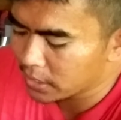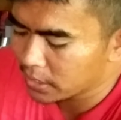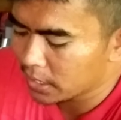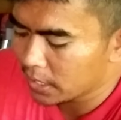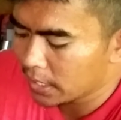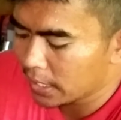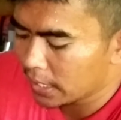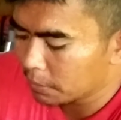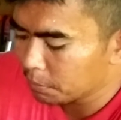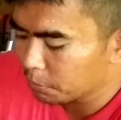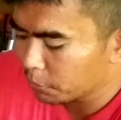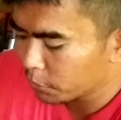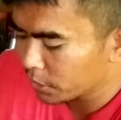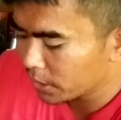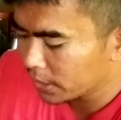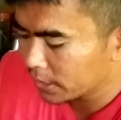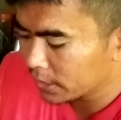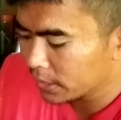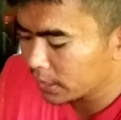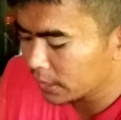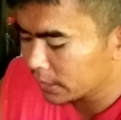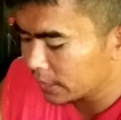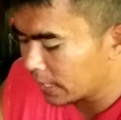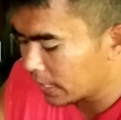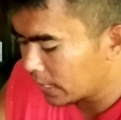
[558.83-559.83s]
Sa lahat po na
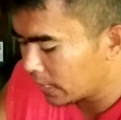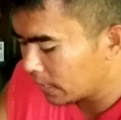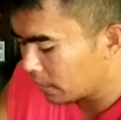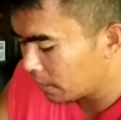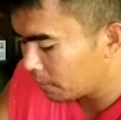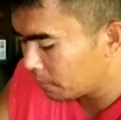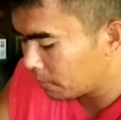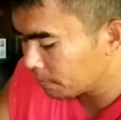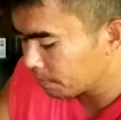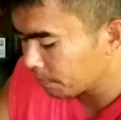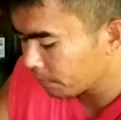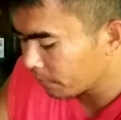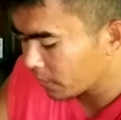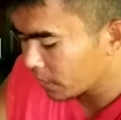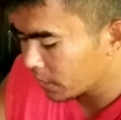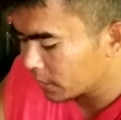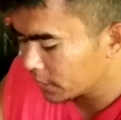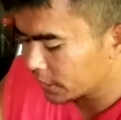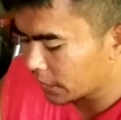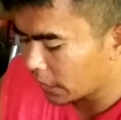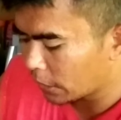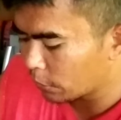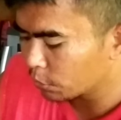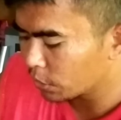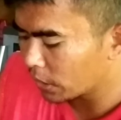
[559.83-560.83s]
hindi na um,
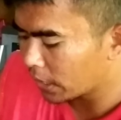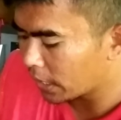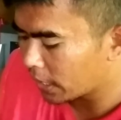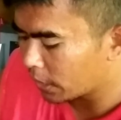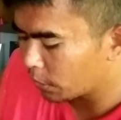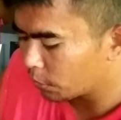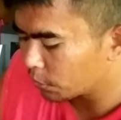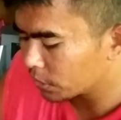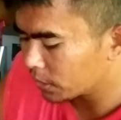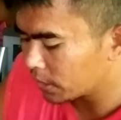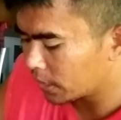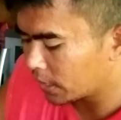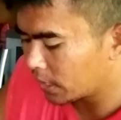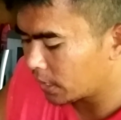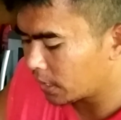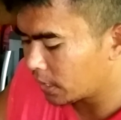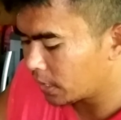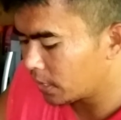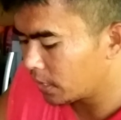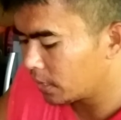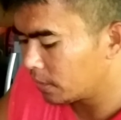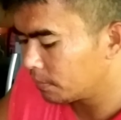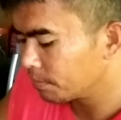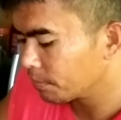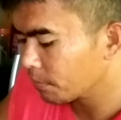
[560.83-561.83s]
shout out,
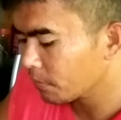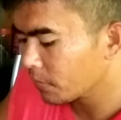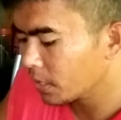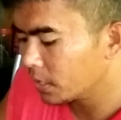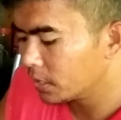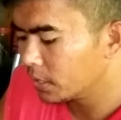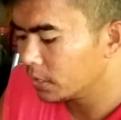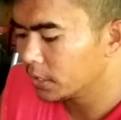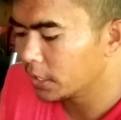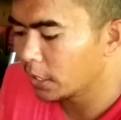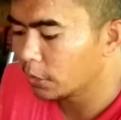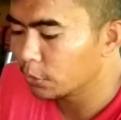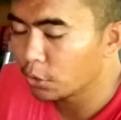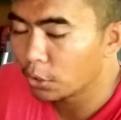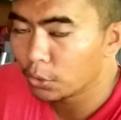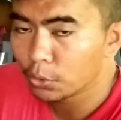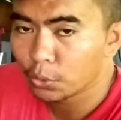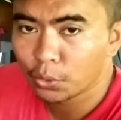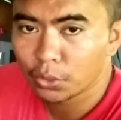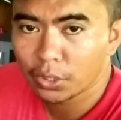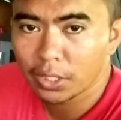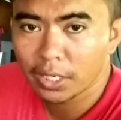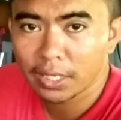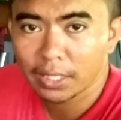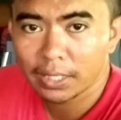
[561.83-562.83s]
uh, shout out
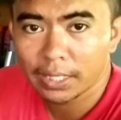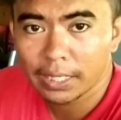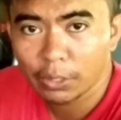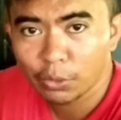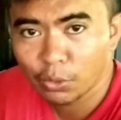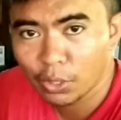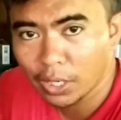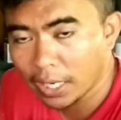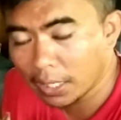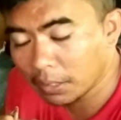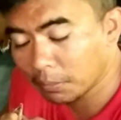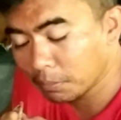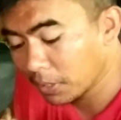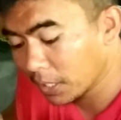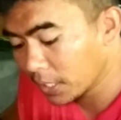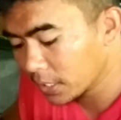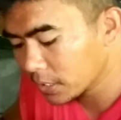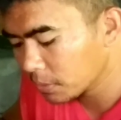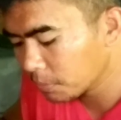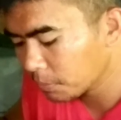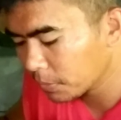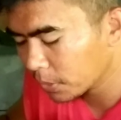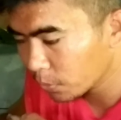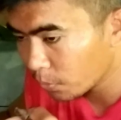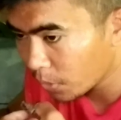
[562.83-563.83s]
ko na rin kayong lahat mga
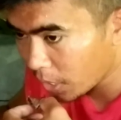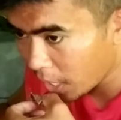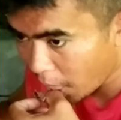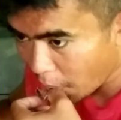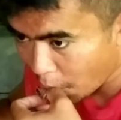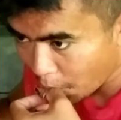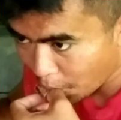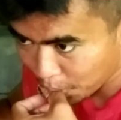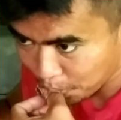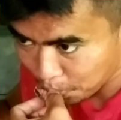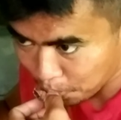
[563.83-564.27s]
Simanwa.